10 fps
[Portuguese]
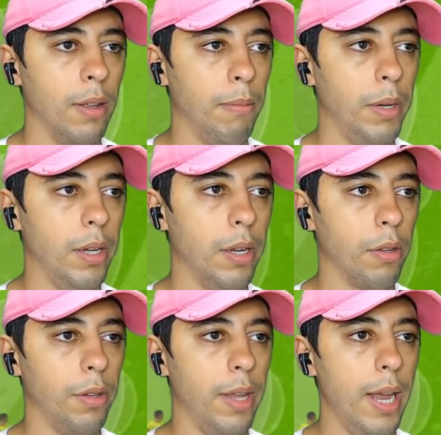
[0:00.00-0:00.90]

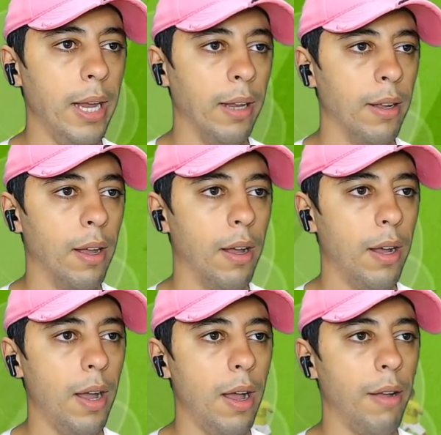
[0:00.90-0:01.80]
Menino Ney,
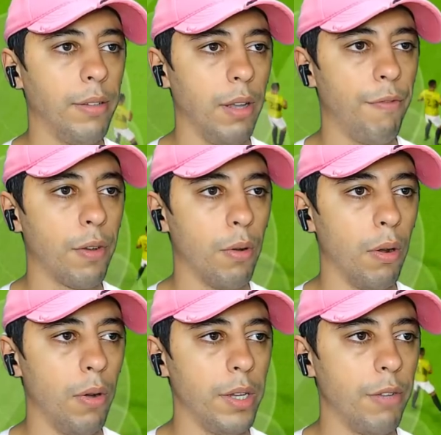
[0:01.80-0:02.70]
ah, já ficou
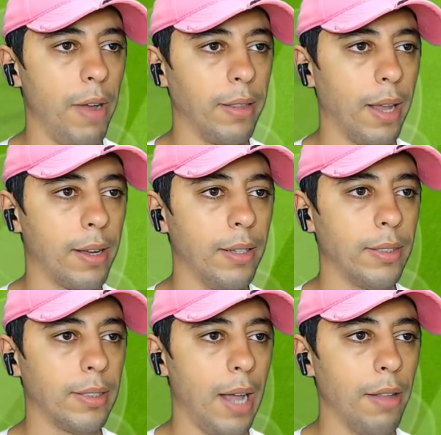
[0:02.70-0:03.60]
longe, velho, tá
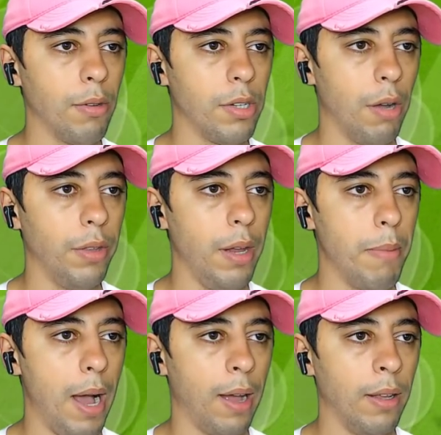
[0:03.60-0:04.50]
cansado já o
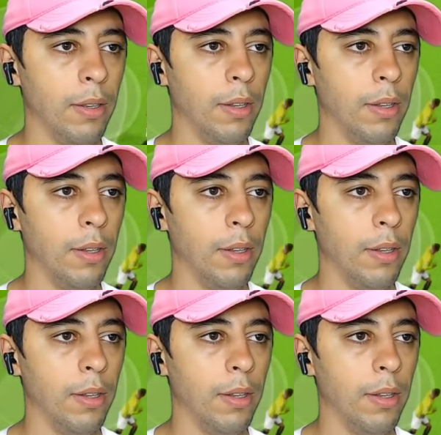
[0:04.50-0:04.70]
Neymar.